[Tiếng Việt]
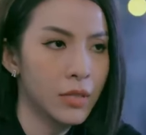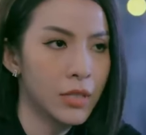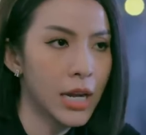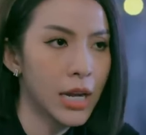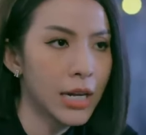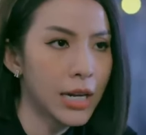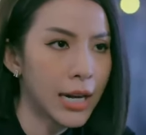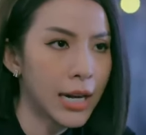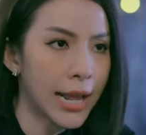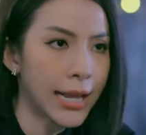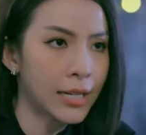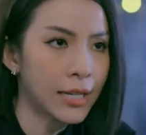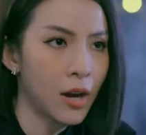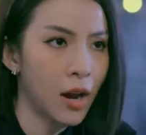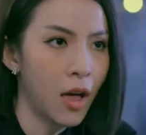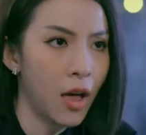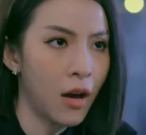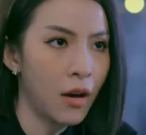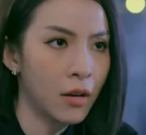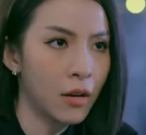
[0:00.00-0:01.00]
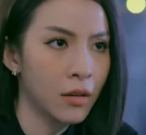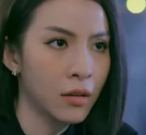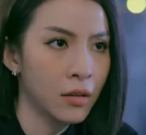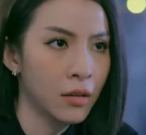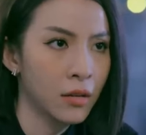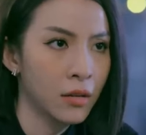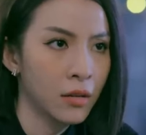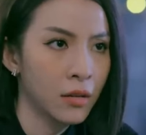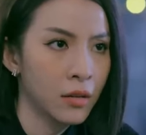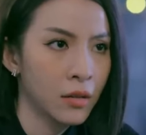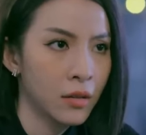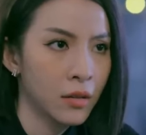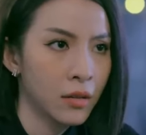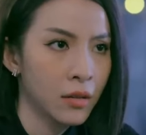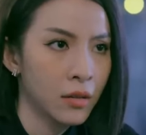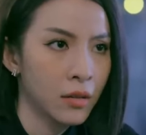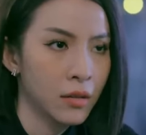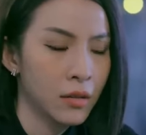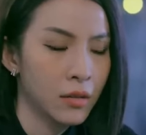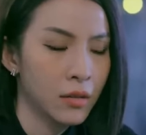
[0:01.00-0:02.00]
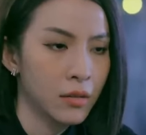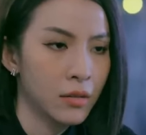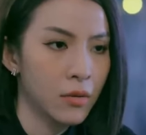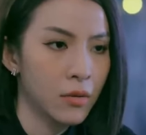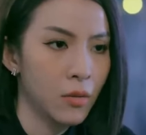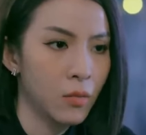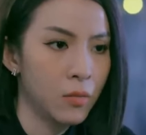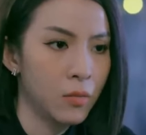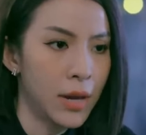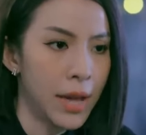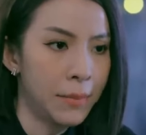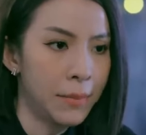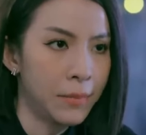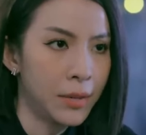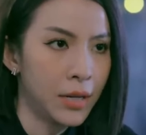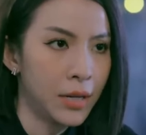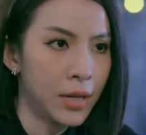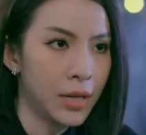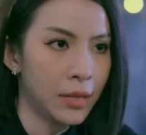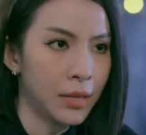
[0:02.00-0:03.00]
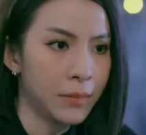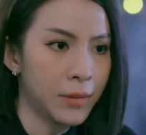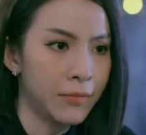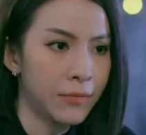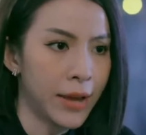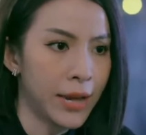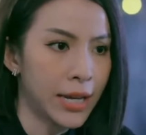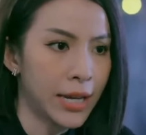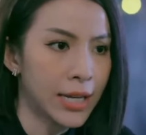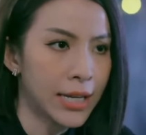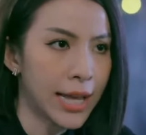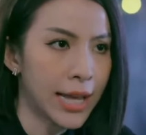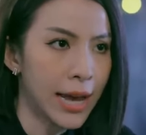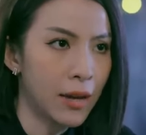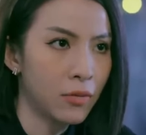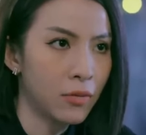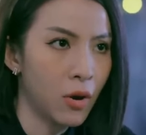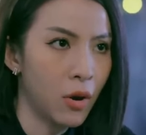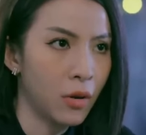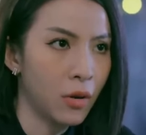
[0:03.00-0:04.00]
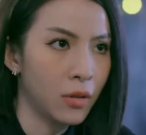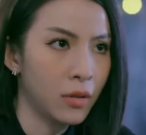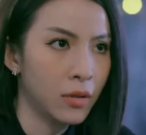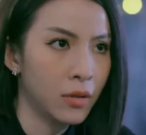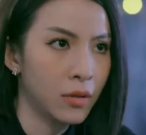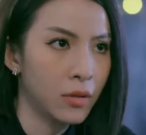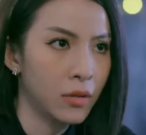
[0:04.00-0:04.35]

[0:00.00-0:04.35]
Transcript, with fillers: Chắc là đang lo đó. Cùng lắm là bị phạt cảnh cáo thôi,